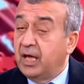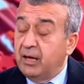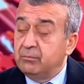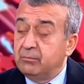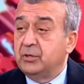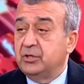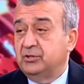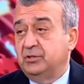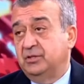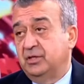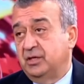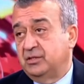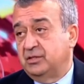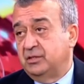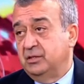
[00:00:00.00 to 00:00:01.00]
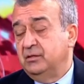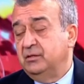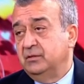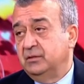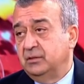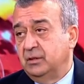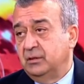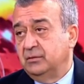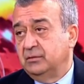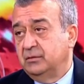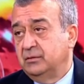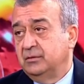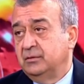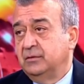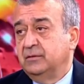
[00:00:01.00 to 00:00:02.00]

En başta tekstil. Nasıl peki